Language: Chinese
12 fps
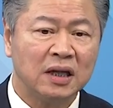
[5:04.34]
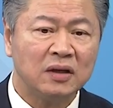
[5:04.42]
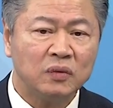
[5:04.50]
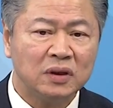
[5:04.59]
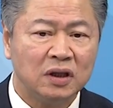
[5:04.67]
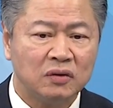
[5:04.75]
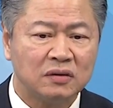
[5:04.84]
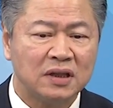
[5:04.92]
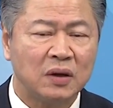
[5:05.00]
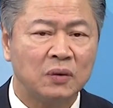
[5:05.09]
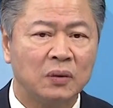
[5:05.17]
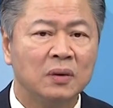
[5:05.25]
但问题就
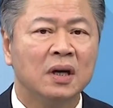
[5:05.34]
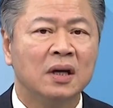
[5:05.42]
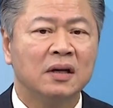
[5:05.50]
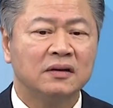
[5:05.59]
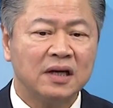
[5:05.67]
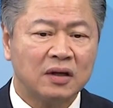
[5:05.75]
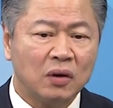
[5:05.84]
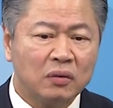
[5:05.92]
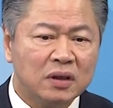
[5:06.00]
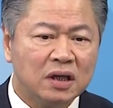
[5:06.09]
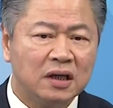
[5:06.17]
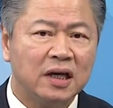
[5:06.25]
在于，在
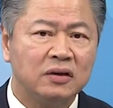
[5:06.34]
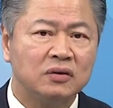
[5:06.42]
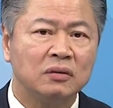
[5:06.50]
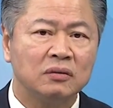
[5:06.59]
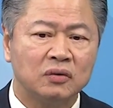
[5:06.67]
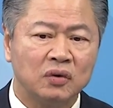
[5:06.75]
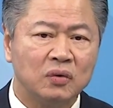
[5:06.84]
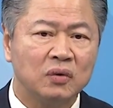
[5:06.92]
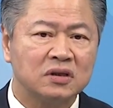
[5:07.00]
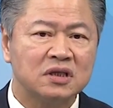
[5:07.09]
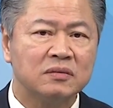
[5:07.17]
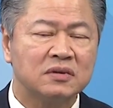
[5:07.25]
供应链中，中
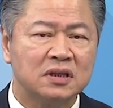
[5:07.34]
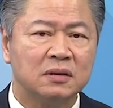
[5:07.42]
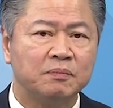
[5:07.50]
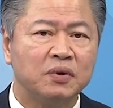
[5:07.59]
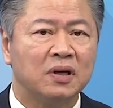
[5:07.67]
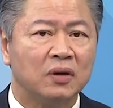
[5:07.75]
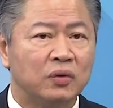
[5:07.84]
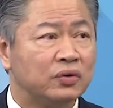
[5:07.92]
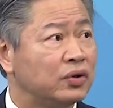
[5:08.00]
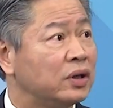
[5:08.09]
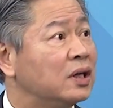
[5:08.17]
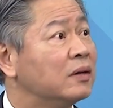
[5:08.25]
国是不是不可或
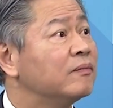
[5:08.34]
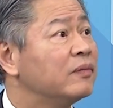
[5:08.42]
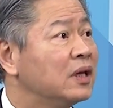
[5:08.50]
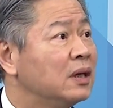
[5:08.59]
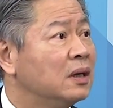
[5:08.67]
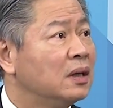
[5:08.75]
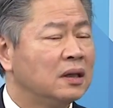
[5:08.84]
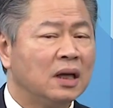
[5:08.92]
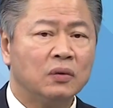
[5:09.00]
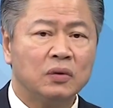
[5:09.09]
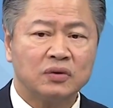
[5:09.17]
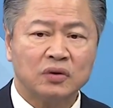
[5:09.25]
缺的？嗯，那
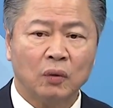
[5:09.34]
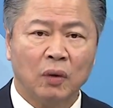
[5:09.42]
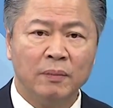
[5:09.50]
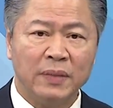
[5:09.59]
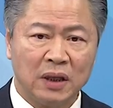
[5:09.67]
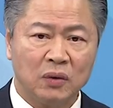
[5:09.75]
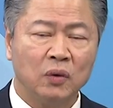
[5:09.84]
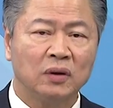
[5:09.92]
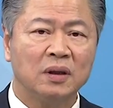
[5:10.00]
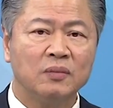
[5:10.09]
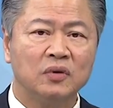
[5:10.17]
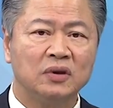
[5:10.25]
如果说我美国
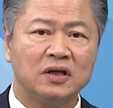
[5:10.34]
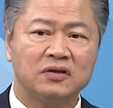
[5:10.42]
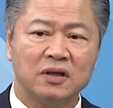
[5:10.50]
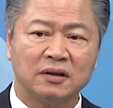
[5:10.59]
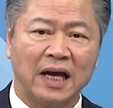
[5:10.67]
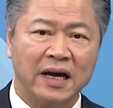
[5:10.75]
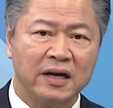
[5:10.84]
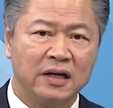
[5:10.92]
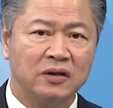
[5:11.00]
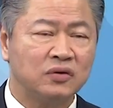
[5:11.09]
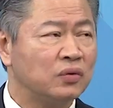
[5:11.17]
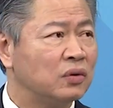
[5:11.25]
的目的是要打压
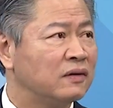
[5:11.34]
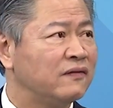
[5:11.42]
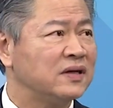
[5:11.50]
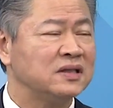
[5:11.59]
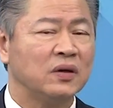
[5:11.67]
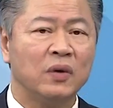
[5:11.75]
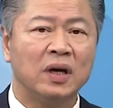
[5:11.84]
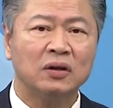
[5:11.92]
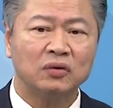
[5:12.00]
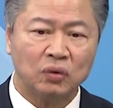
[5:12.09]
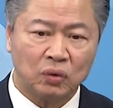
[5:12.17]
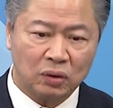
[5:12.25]
你中国的发展，我
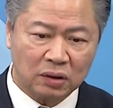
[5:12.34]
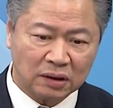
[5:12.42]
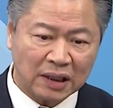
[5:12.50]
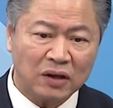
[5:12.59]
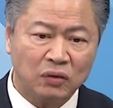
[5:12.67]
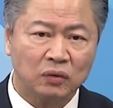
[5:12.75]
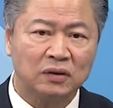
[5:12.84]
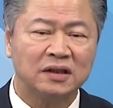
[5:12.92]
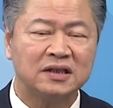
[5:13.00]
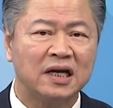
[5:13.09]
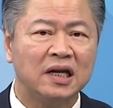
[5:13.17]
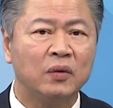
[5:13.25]
要单独的
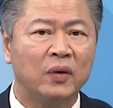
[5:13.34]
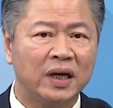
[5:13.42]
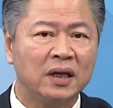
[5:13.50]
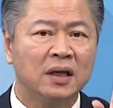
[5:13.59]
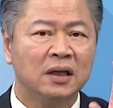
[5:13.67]
在另外